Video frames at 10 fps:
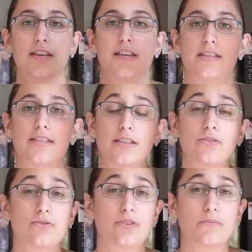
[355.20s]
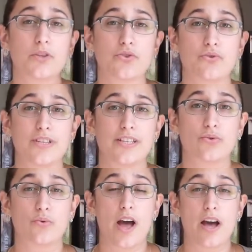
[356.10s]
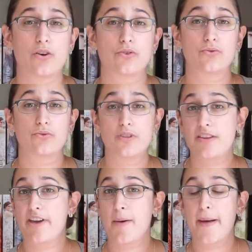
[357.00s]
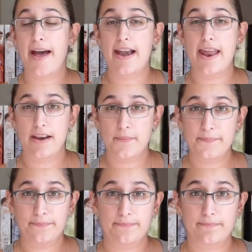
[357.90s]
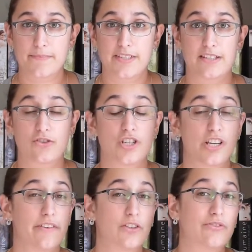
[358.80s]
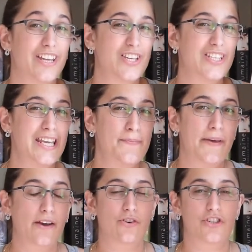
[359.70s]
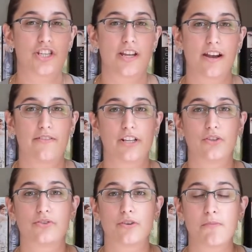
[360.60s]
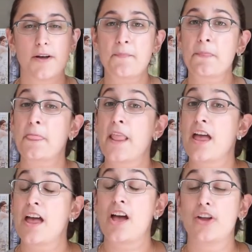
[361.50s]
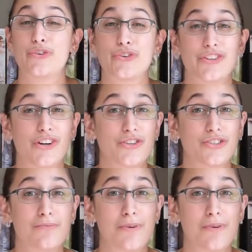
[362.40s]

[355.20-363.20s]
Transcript: Ici, nous sommes dans une histoire d'univers parallèle. C'est ce que j'avais trouvé hyper original avec le tome 1. Donc dans le tome